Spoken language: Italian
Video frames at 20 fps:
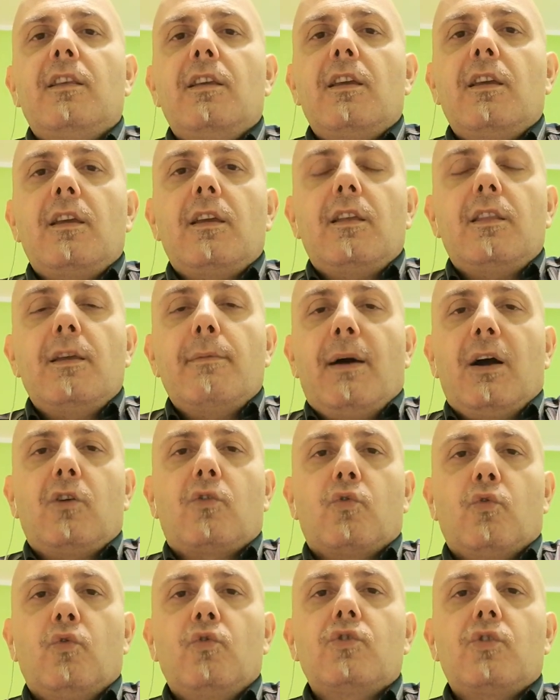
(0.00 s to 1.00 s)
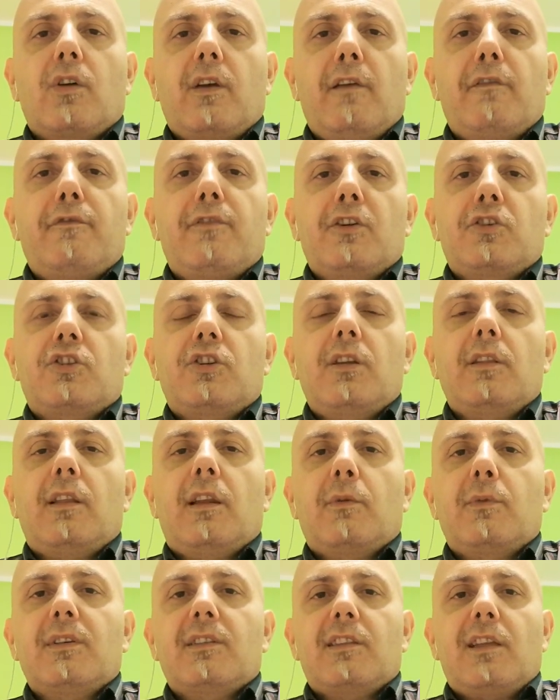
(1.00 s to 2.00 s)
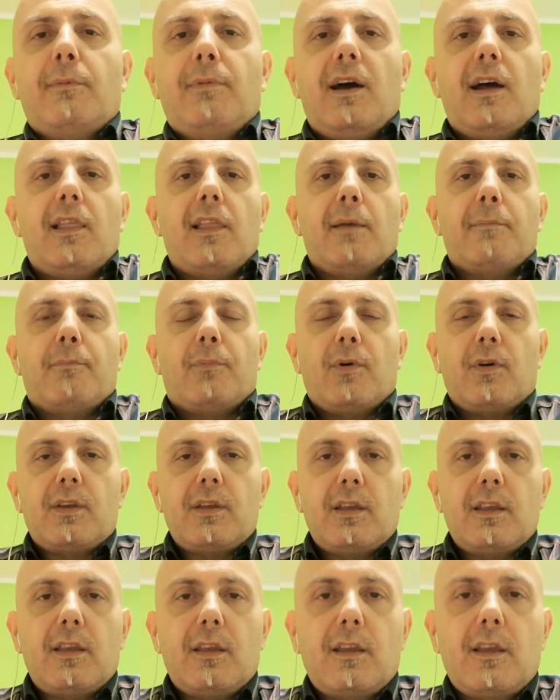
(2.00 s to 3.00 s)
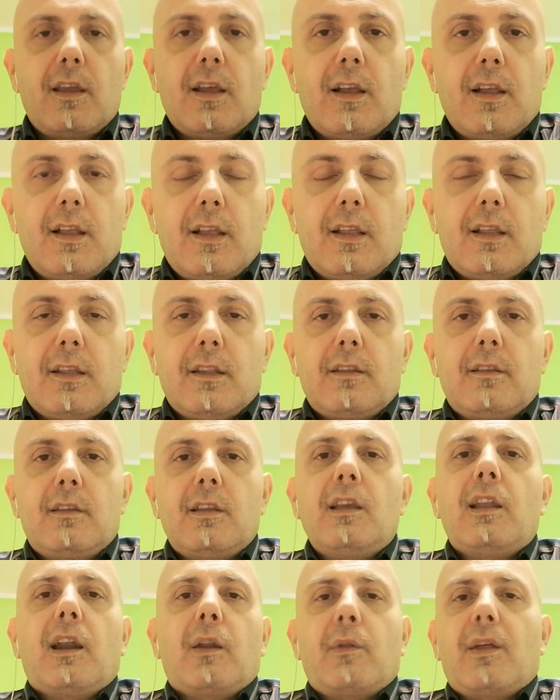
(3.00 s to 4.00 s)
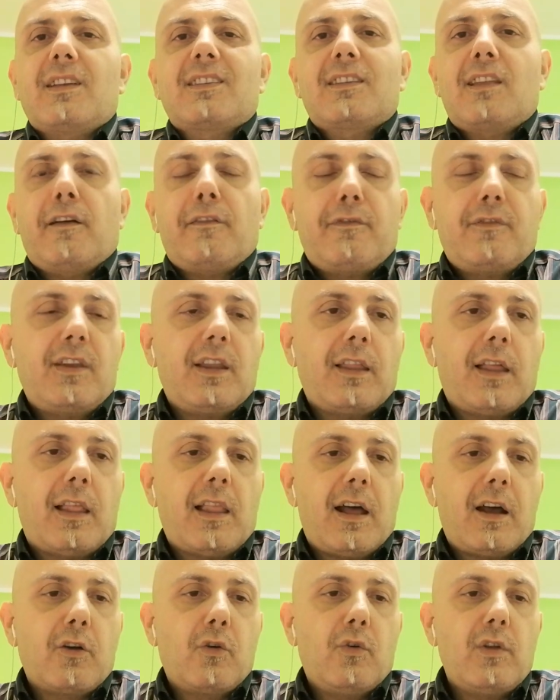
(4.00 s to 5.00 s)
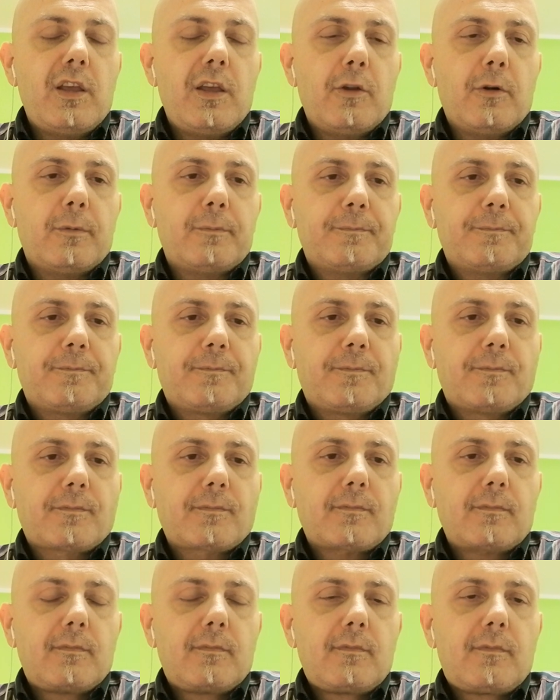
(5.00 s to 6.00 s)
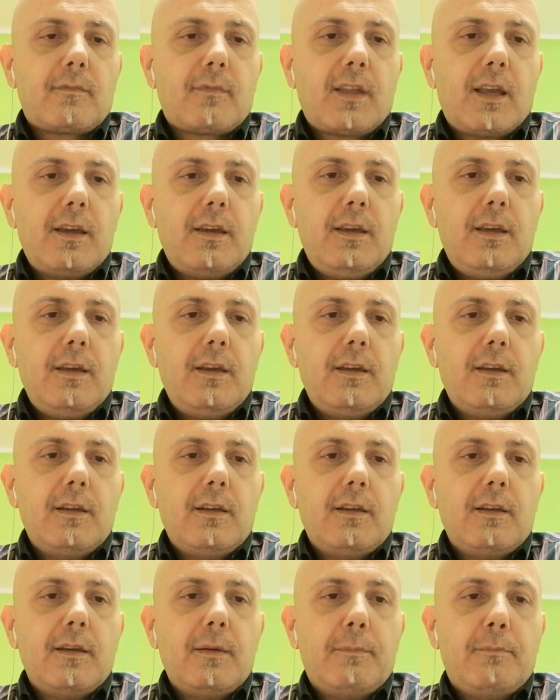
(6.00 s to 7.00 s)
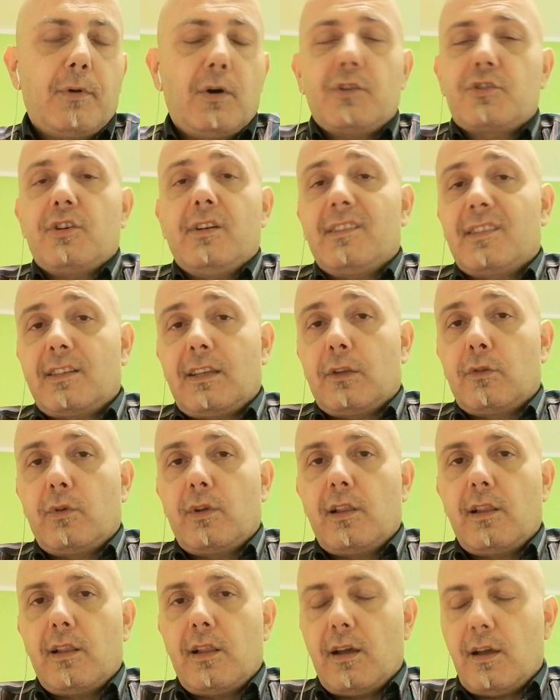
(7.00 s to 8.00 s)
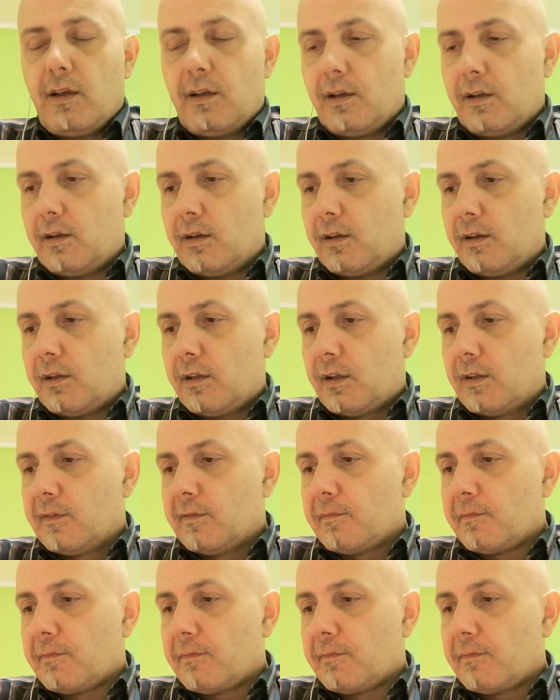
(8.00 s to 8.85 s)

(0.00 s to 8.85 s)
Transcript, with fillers: di, di Mancuso che fa scendere questa palla e poi tira una staffilata all'angolino. E poi c'era stato il eh,